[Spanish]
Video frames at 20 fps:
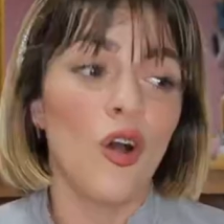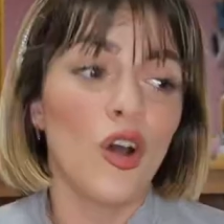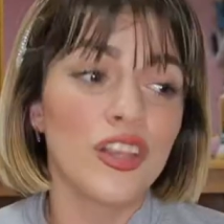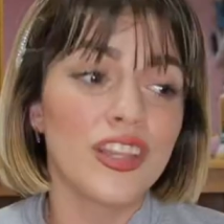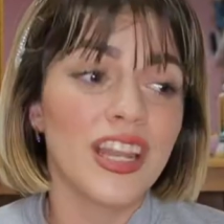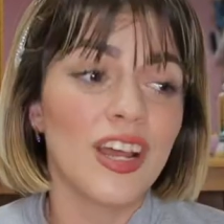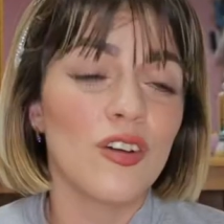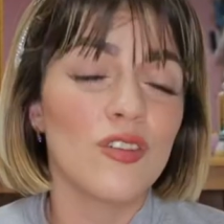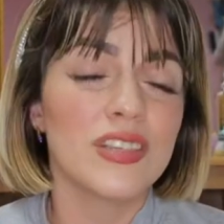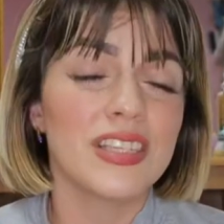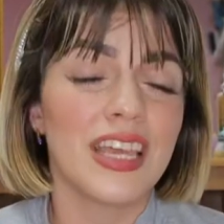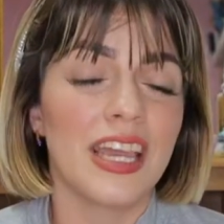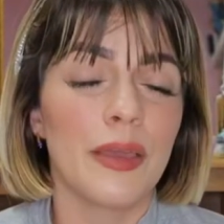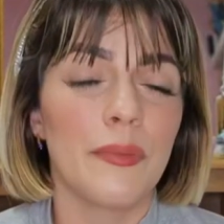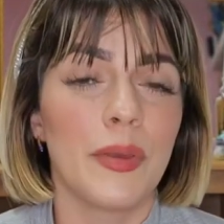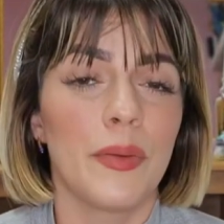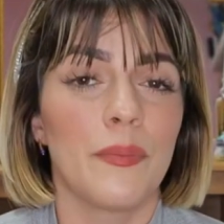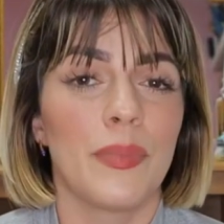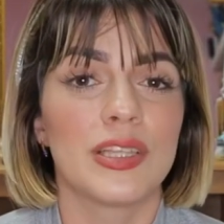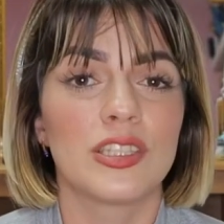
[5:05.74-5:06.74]
Otra cosa
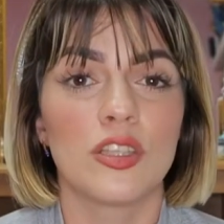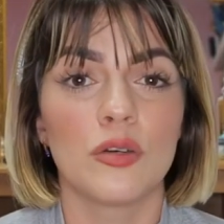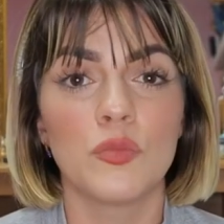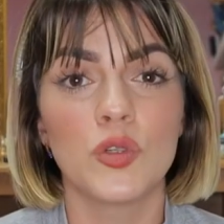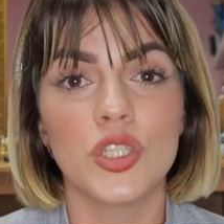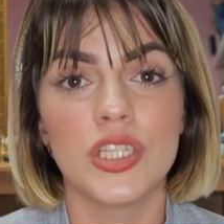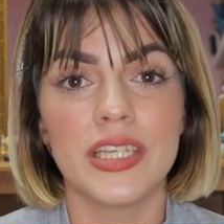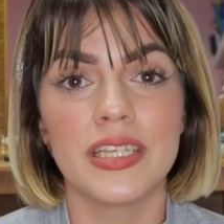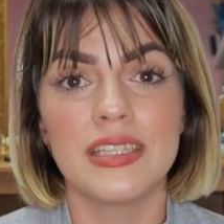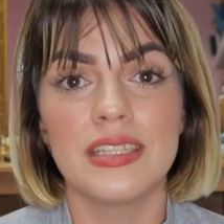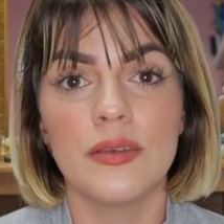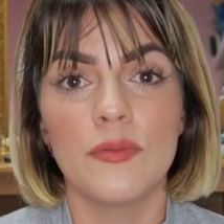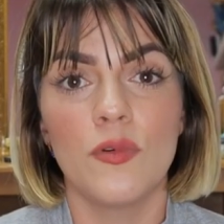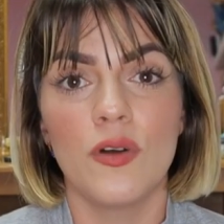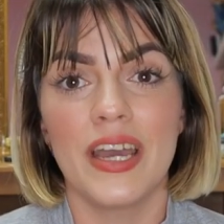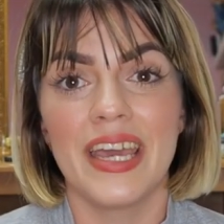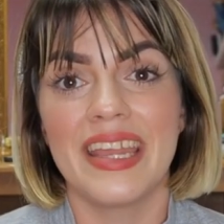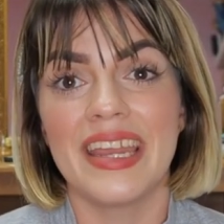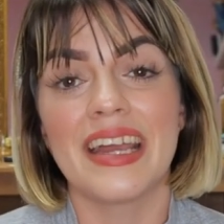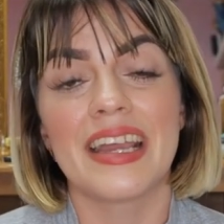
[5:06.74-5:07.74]
que me impactó
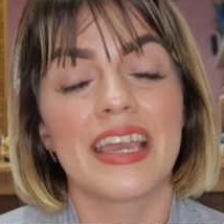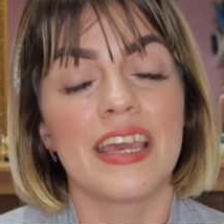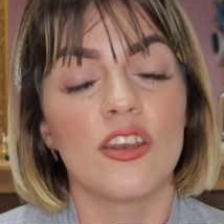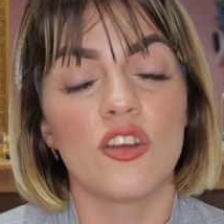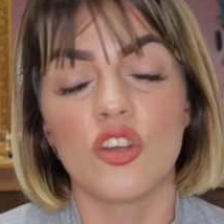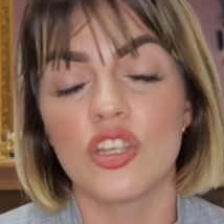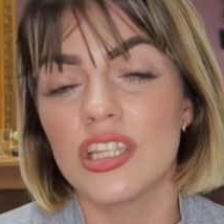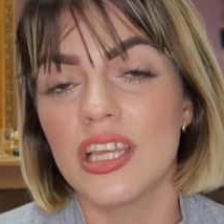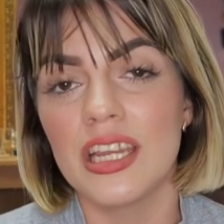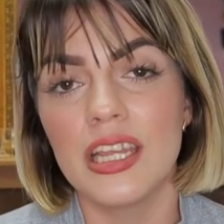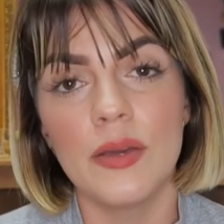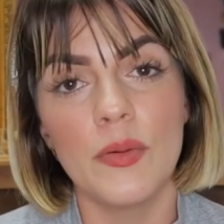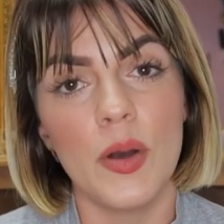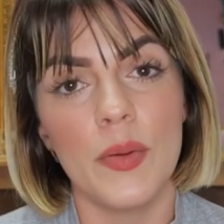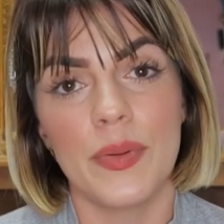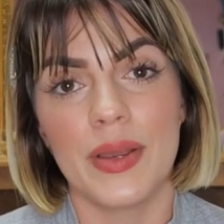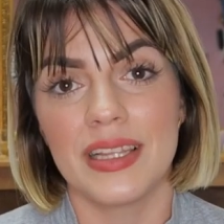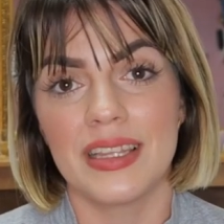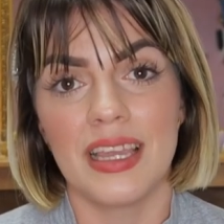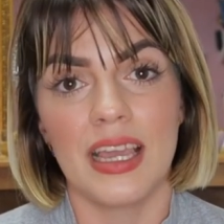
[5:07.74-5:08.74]
muchísimo era que no
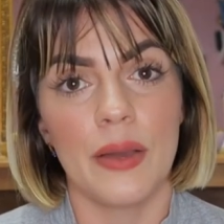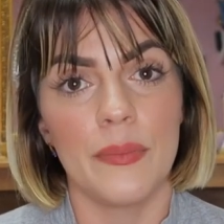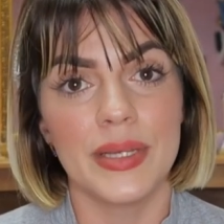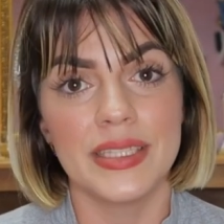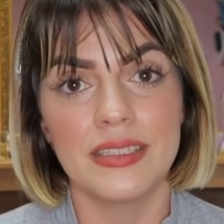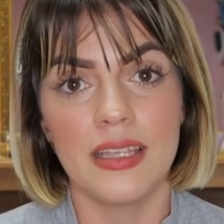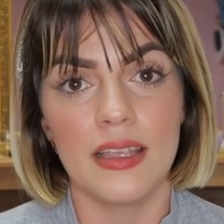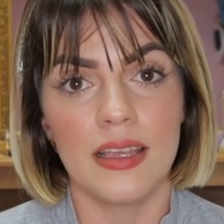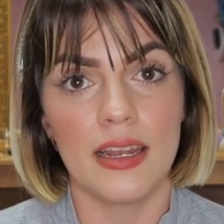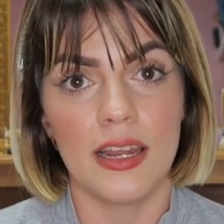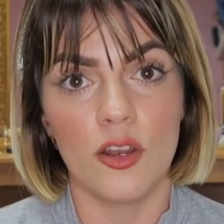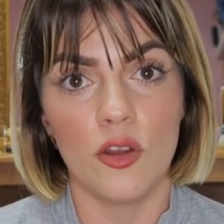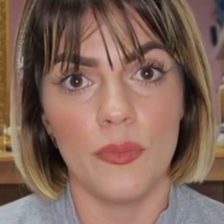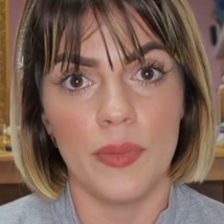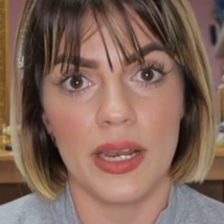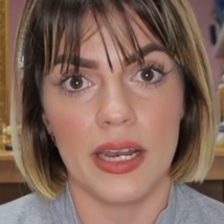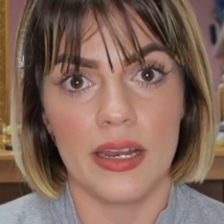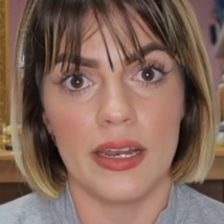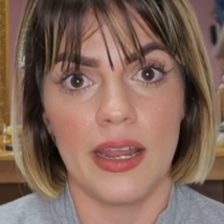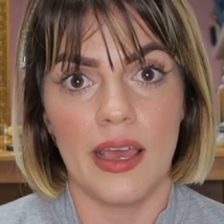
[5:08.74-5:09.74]
teníamos prácticamente dinero
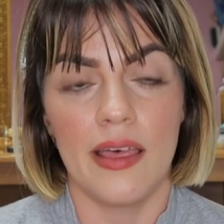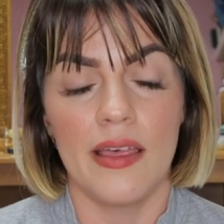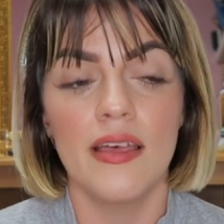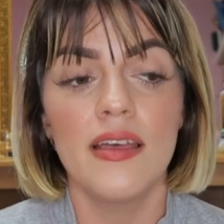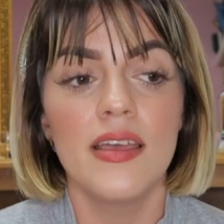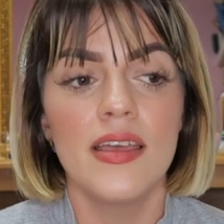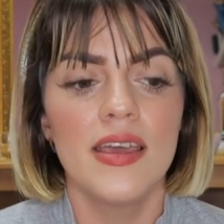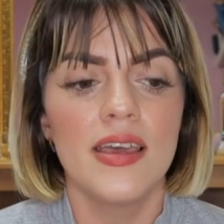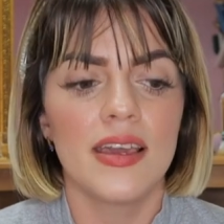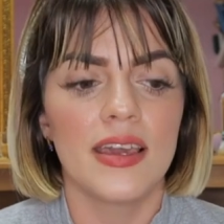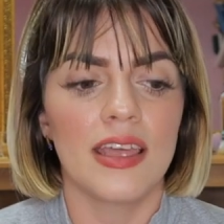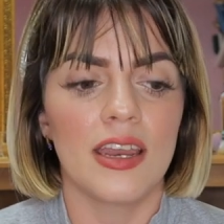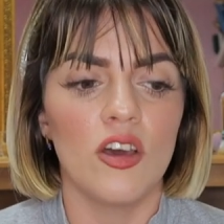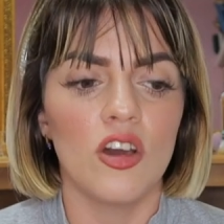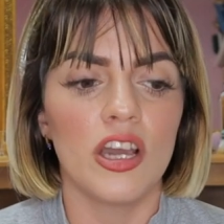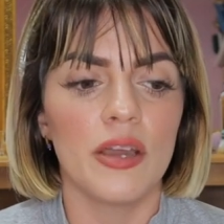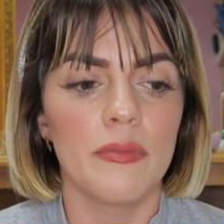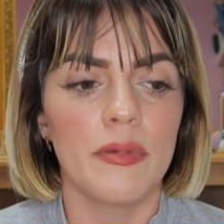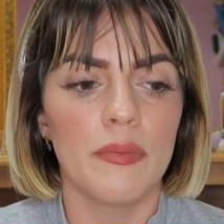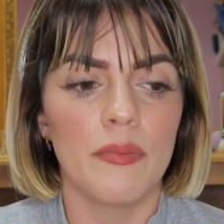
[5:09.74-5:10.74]
para nada.
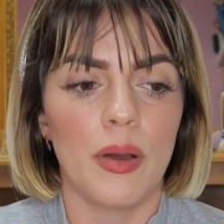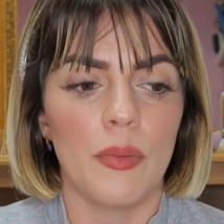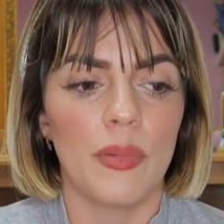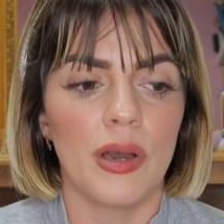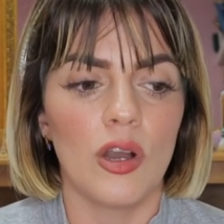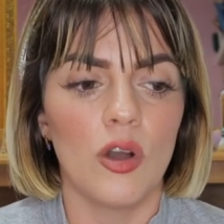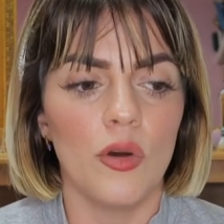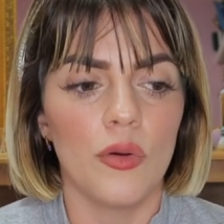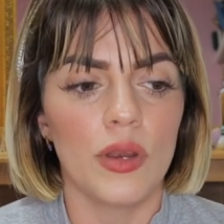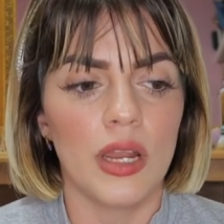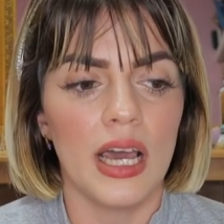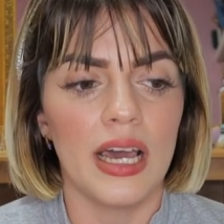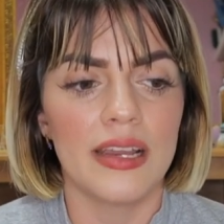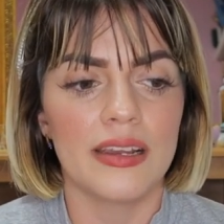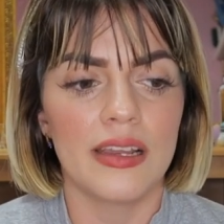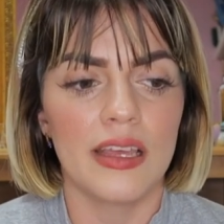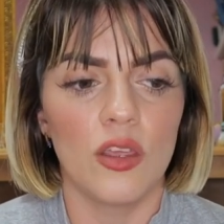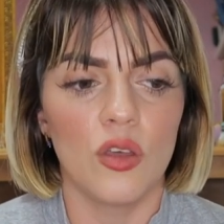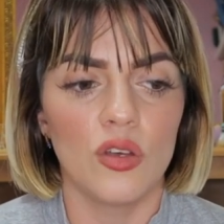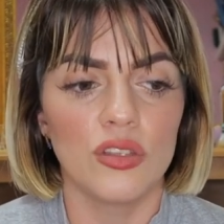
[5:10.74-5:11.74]
Creo que mi papá cobraba
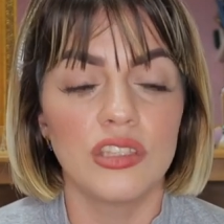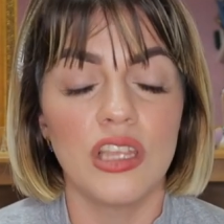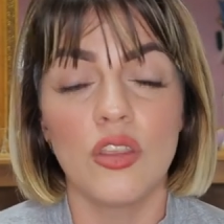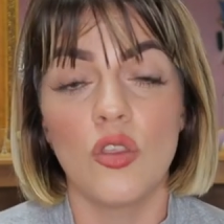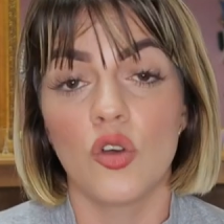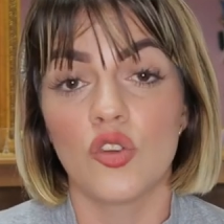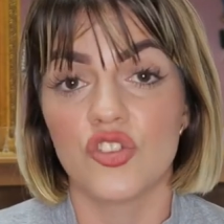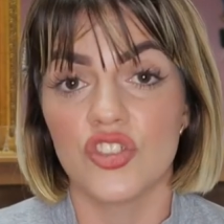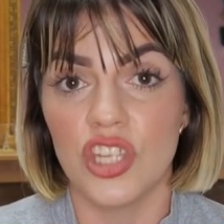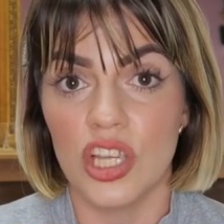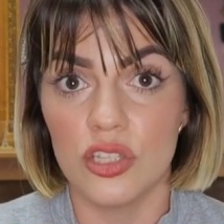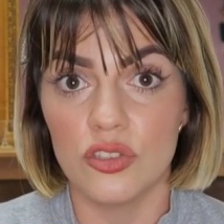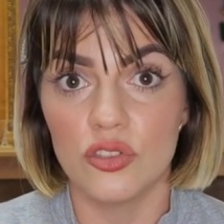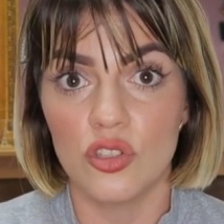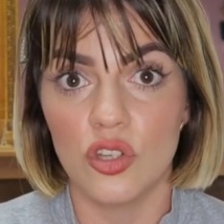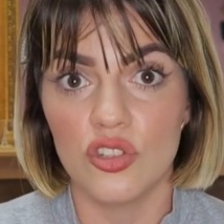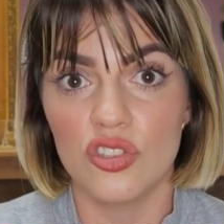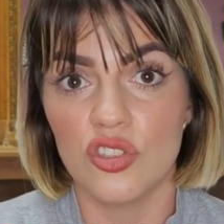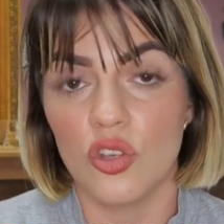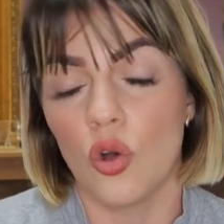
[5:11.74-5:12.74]
alrededor de
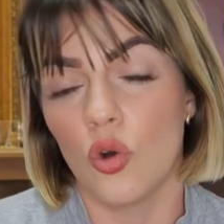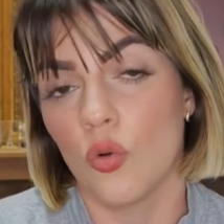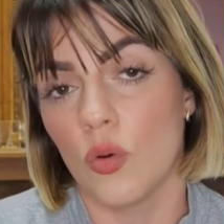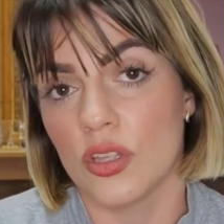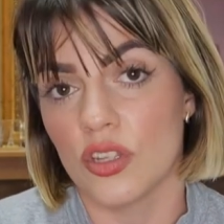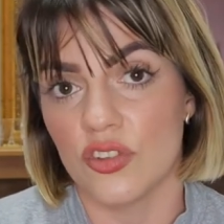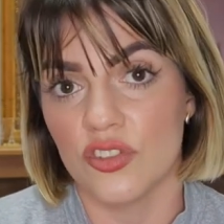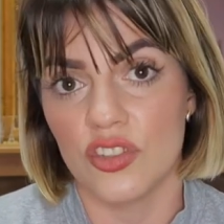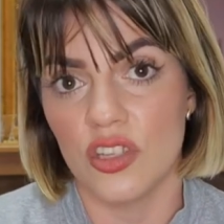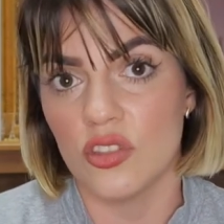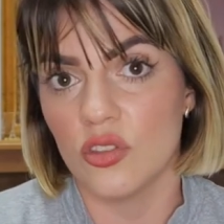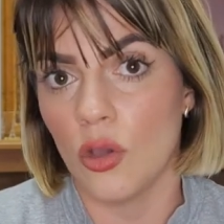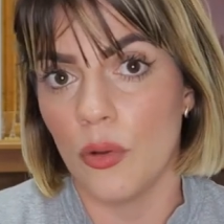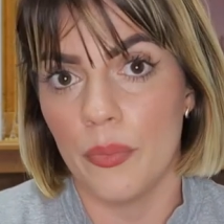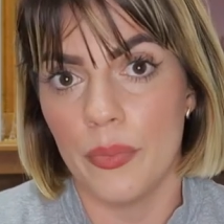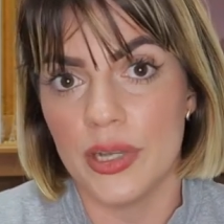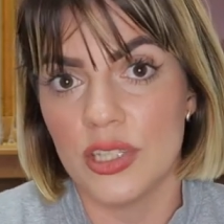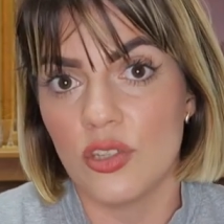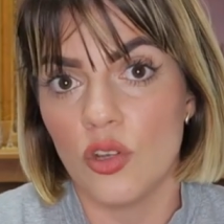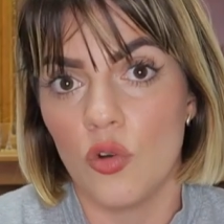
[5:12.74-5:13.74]
200 o 400
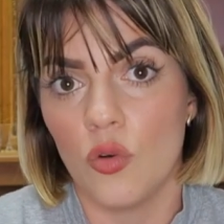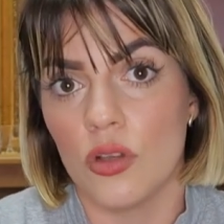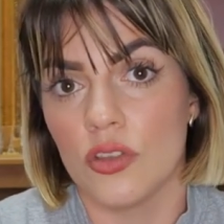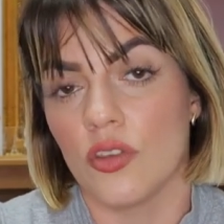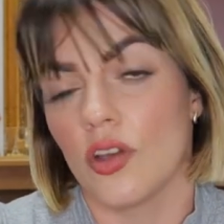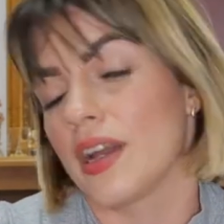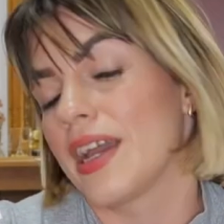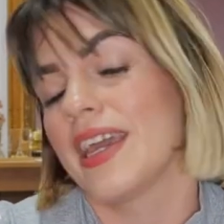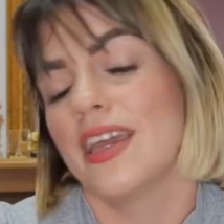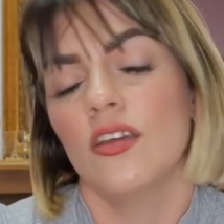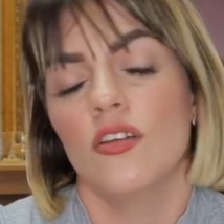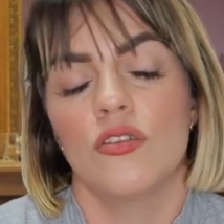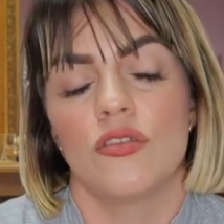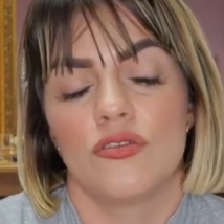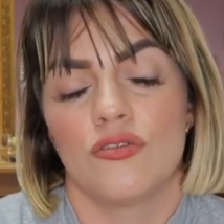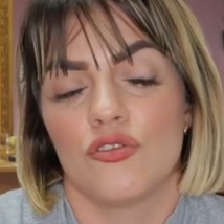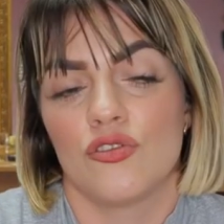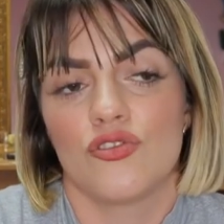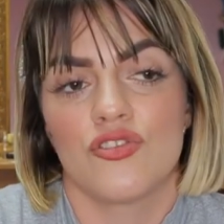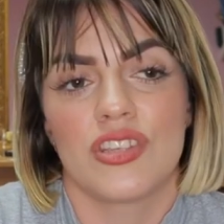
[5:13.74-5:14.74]
pesos cuando aquello
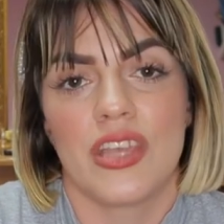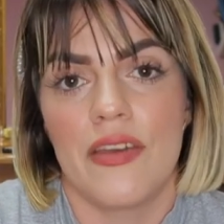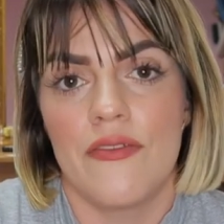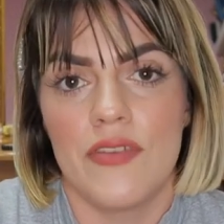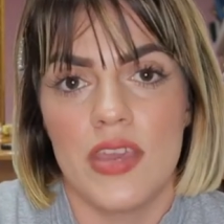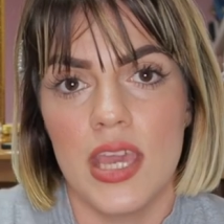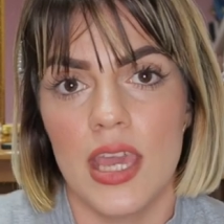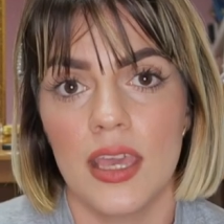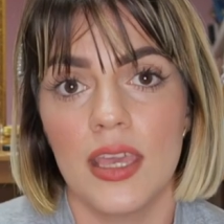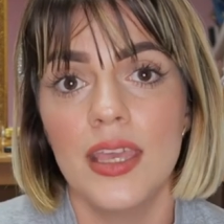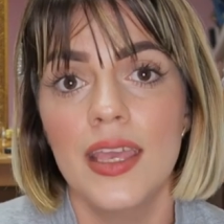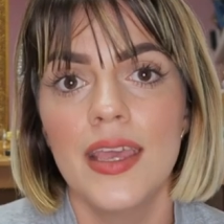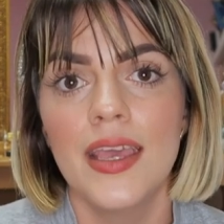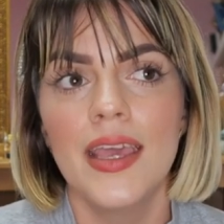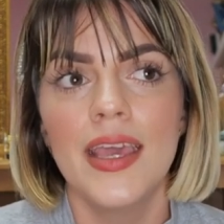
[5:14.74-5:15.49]
no sé bien.